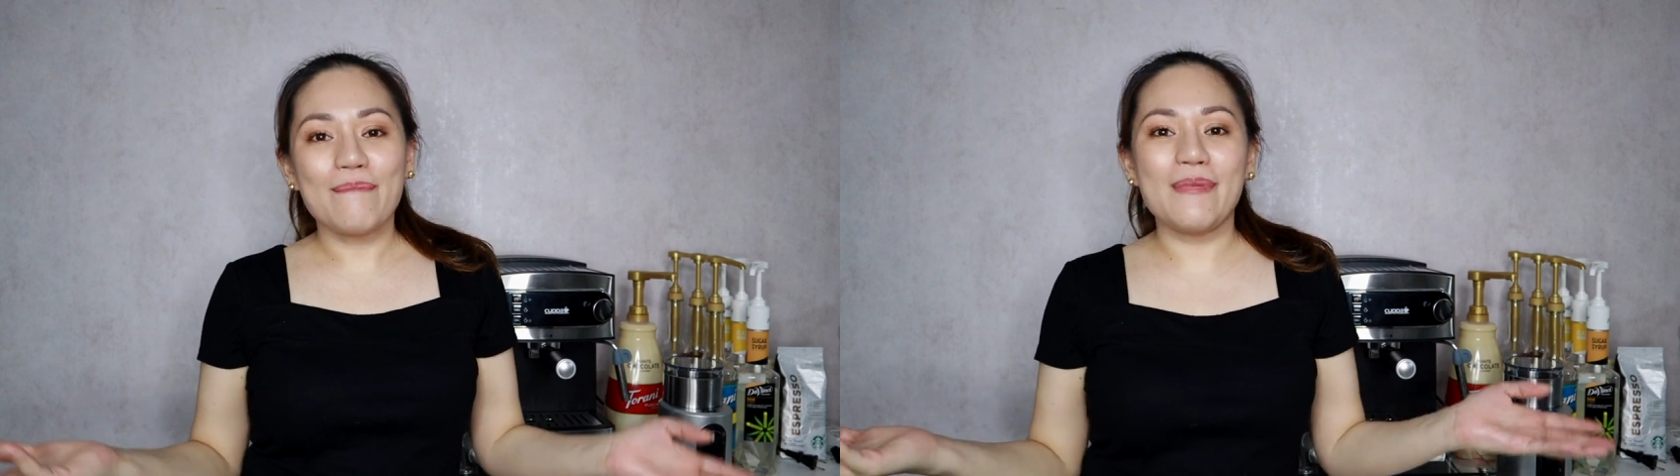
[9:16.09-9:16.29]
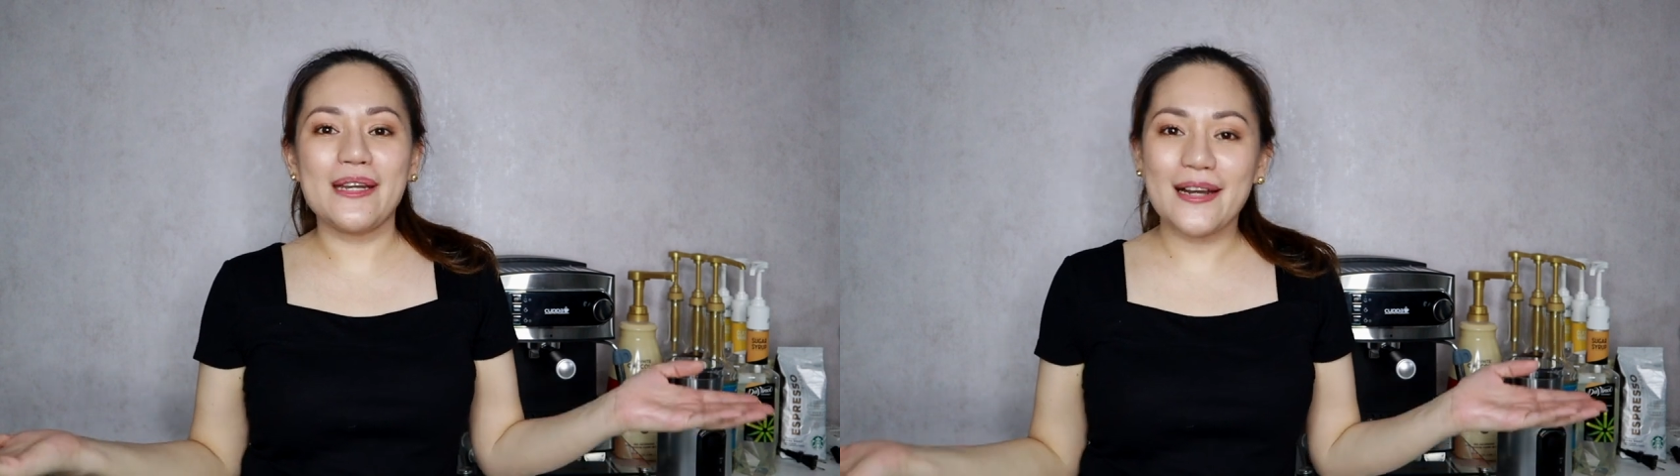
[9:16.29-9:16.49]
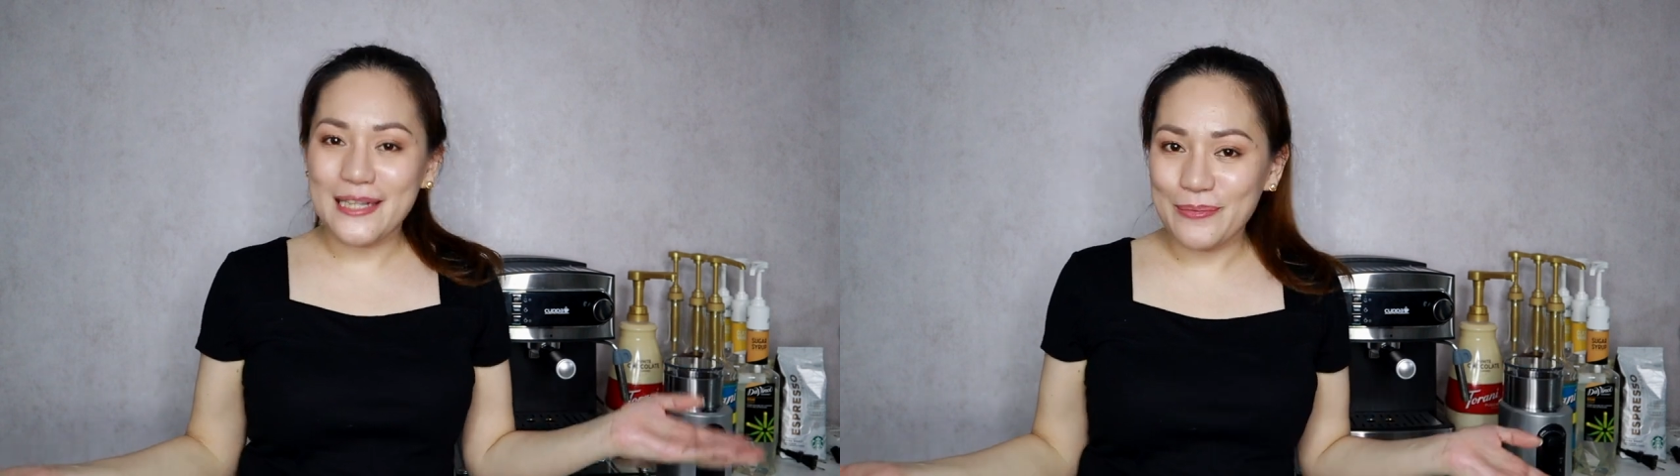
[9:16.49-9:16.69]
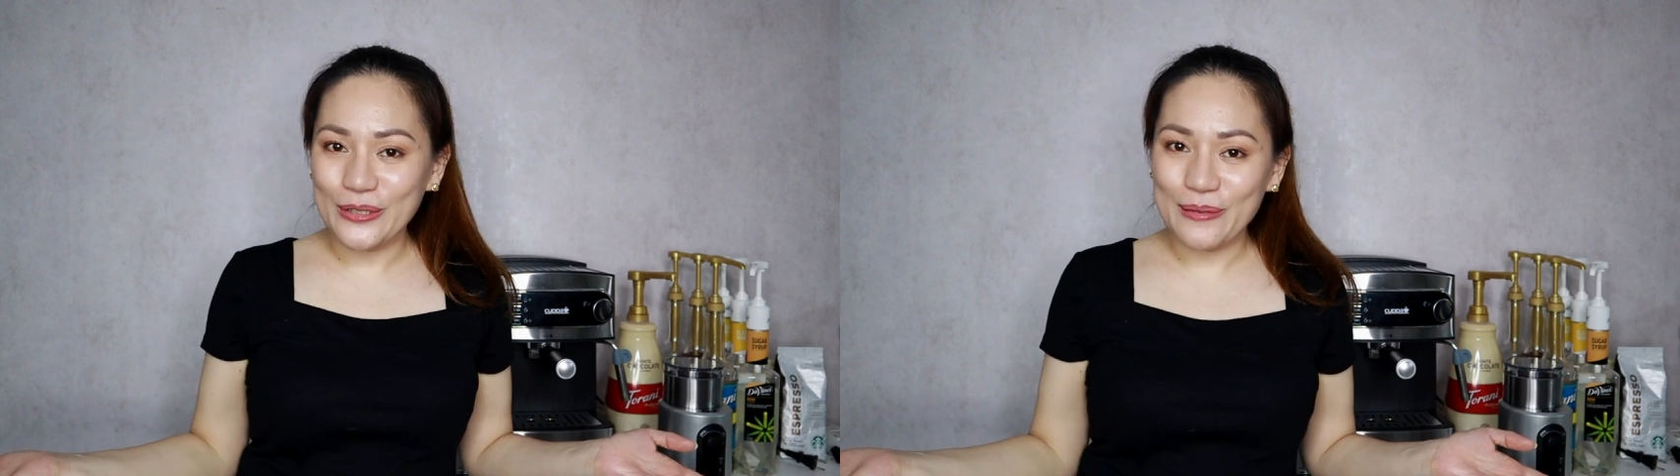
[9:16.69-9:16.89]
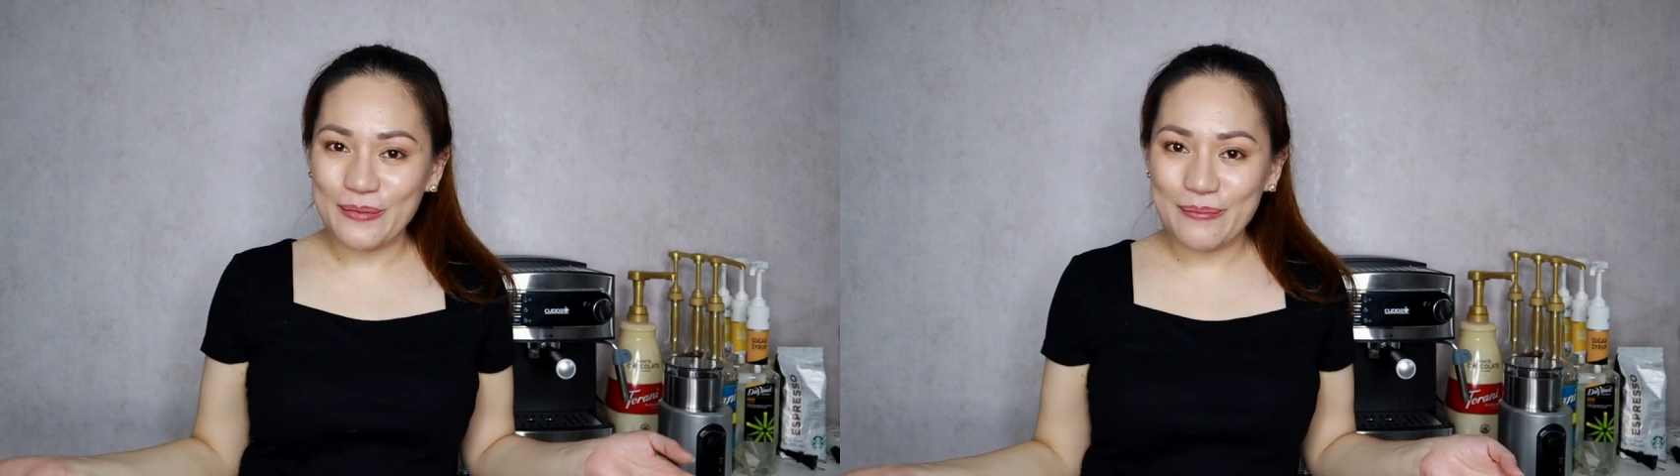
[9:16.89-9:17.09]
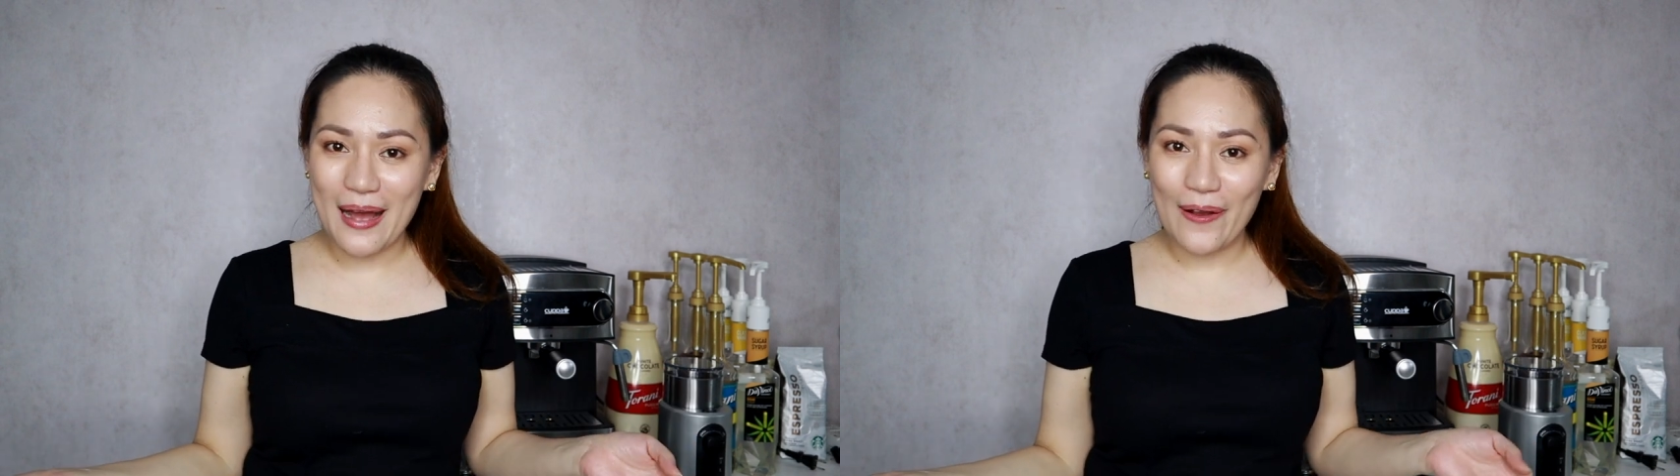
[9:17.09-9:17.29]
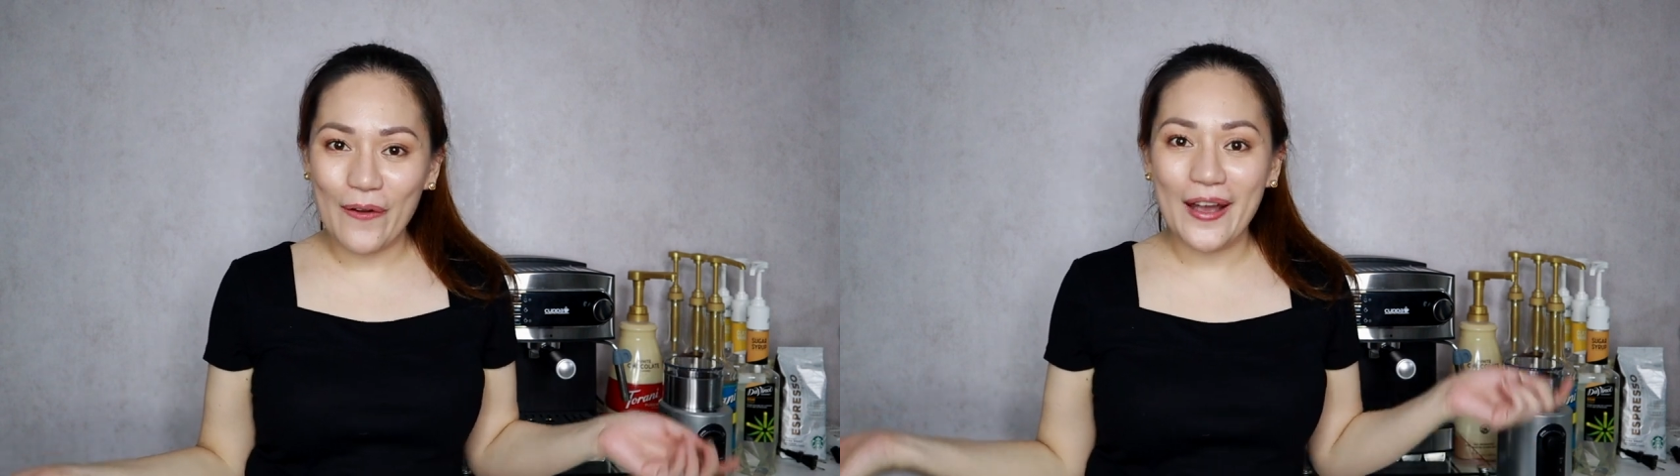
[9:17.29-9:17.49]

May nakalibutan pa ba ako?